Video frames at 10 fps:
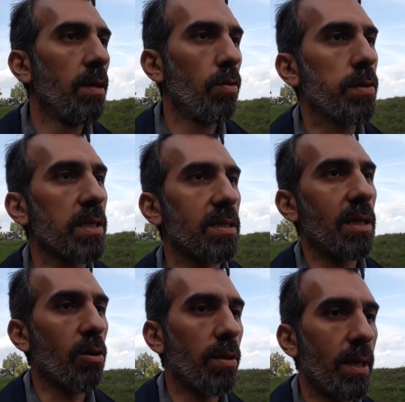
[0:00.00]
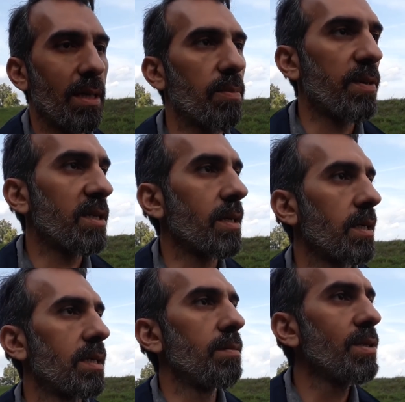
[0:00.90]
Ülkesine göre 45
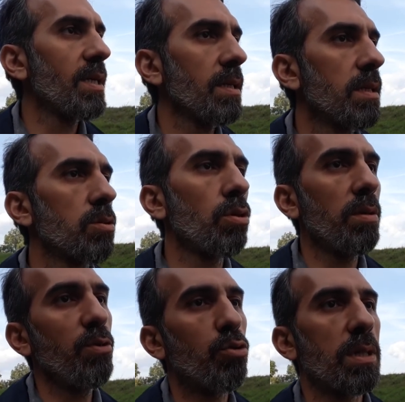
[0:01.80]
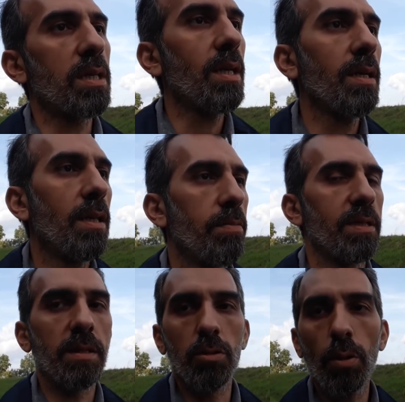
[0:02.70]
dakikada bir saat. Sonra bir 3 saat daha
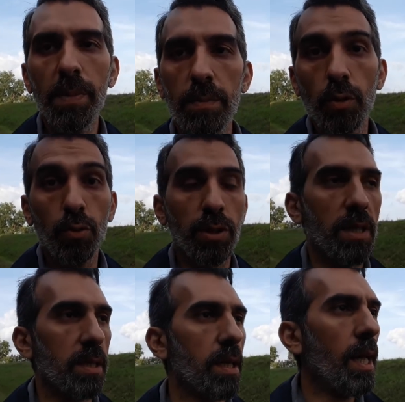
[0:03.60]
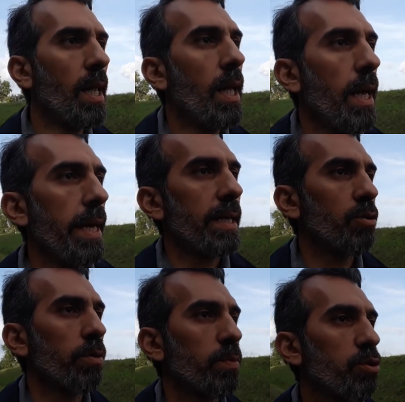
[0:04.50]
gidebilirsin. Toplam 9 saat. Eğer
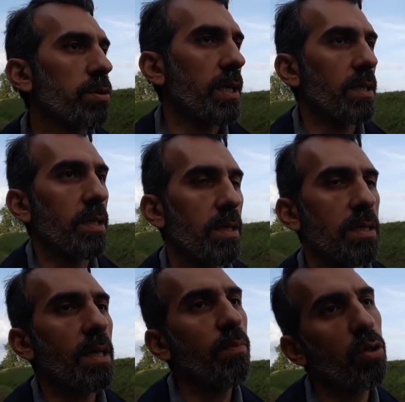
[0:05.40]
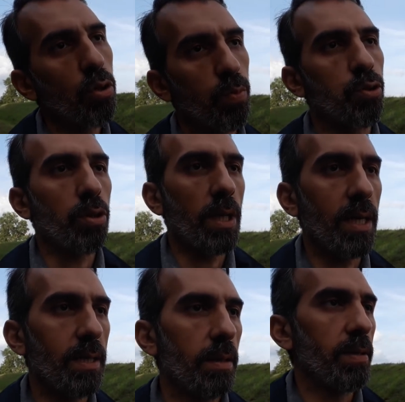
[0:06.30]
4,5 saat gittiysen bir 4,5
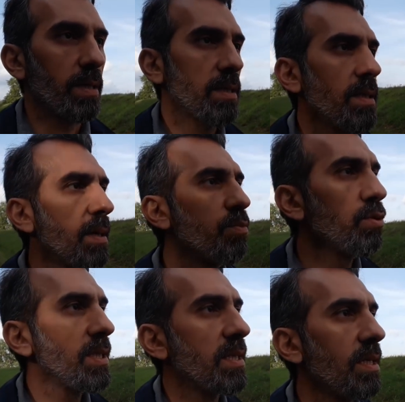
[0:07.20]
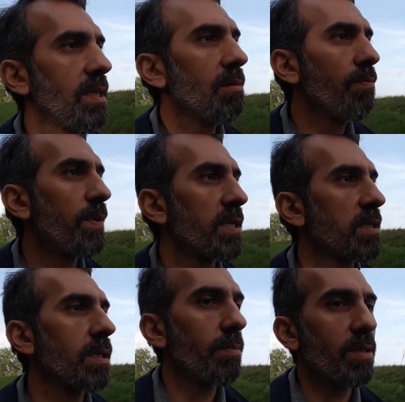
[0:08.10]
daha gidebilirsin. Yani bunu istediğin gibi
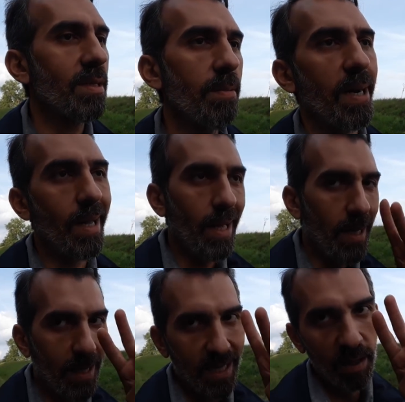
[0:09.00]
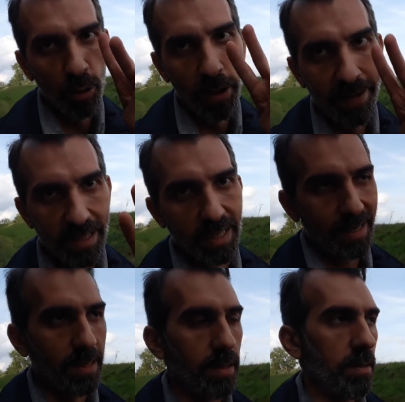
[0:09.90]
parçalayabilirsin ama 2 mola
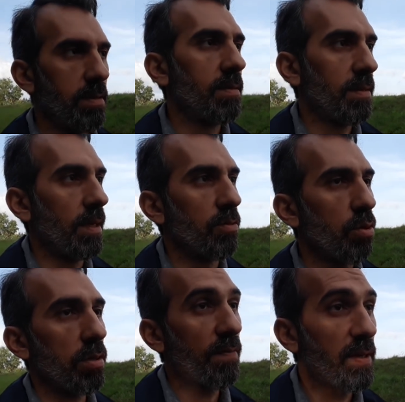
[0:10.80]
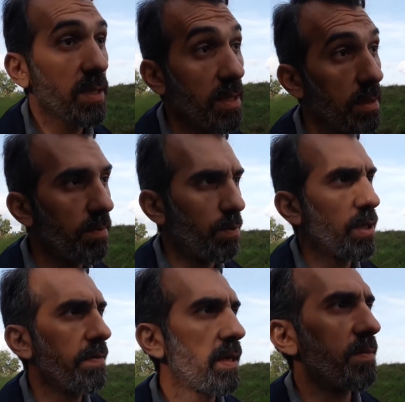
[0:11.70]
vereceksin. Yani çok da fazla
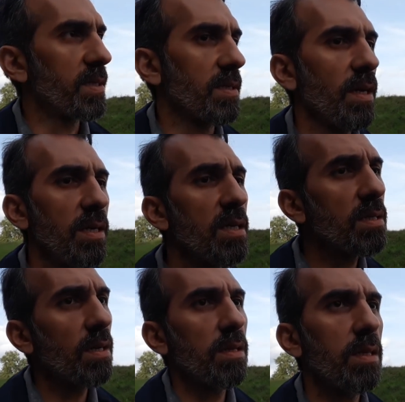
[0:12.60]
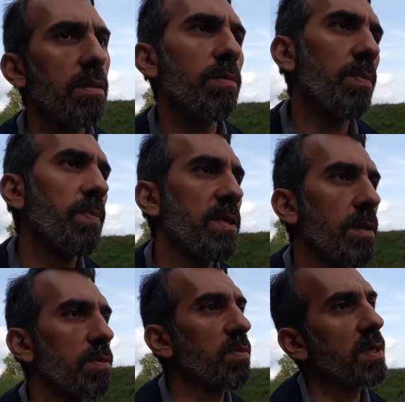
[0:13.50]
mola veremezsin. Ya 2 saat gittim 45
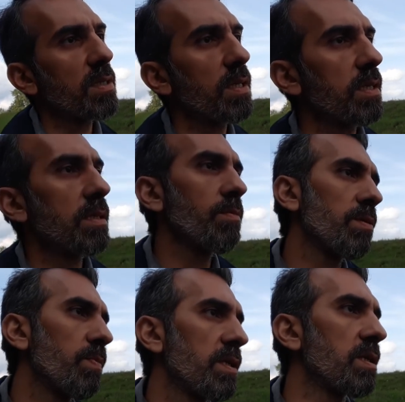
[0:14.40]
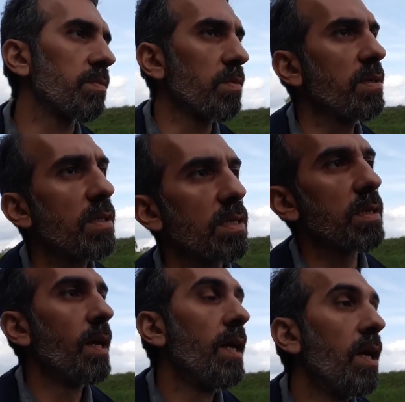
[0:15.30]
yaptım, 2 saat gittim 45 yaptım, 2 saat...
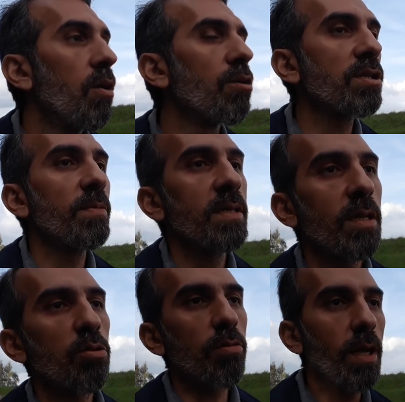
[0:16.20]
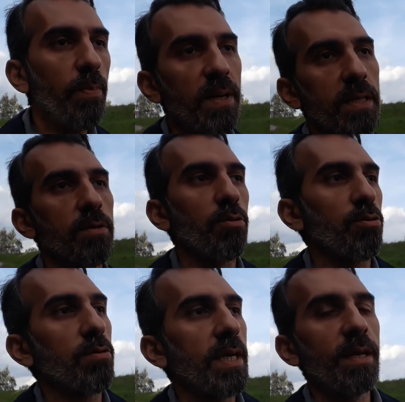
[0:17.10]
O zaman da totali
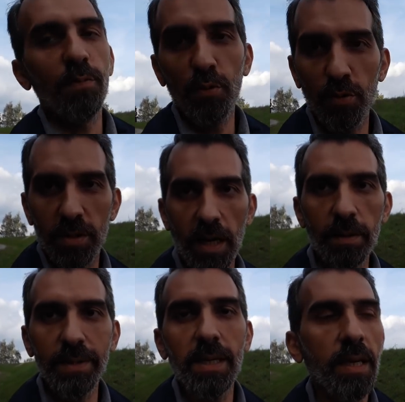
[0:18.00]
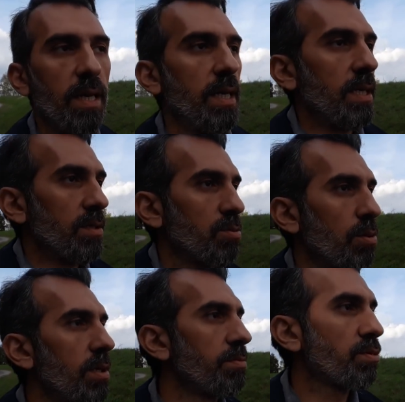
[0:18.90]
patlatıyorsun. Yani bu tabiri
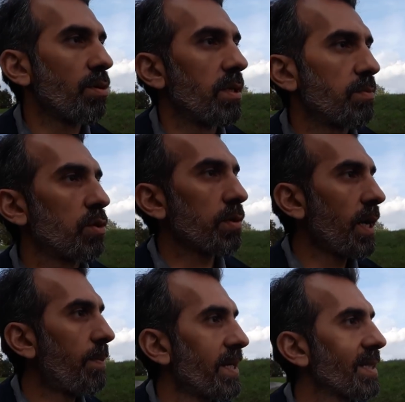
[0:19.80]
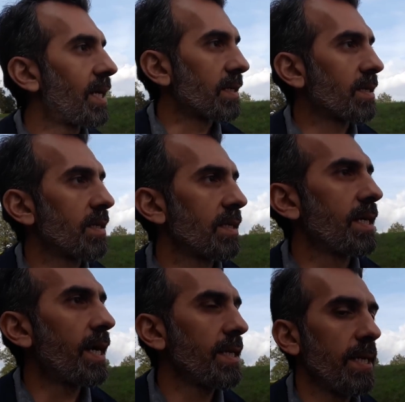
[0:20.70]
söylemiş olayım. Total patlar.
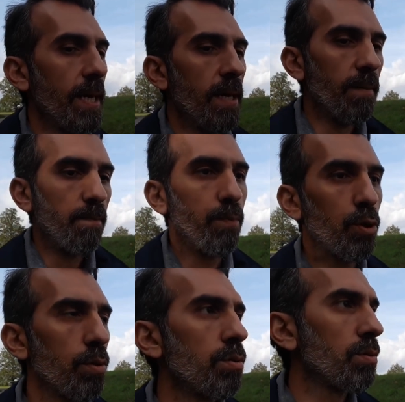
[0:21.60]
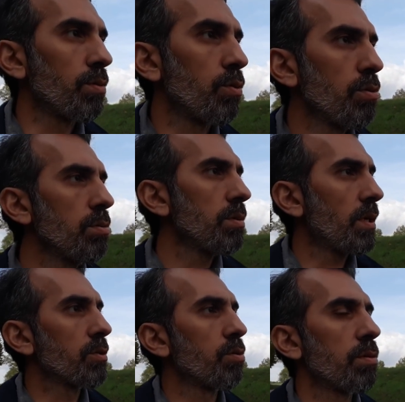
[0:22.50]
Yani bütün gün
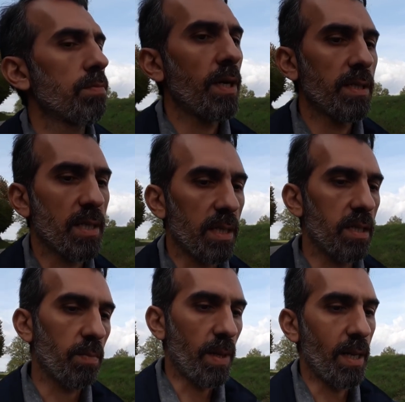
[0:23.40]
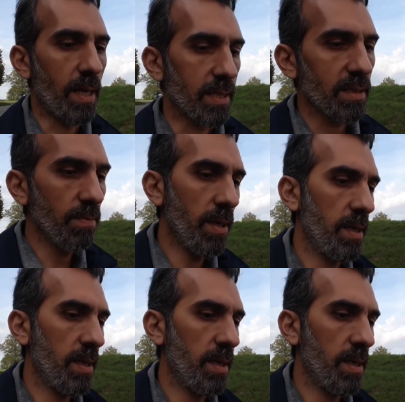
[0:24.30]
atıyorum kaç saat gitmen lazım?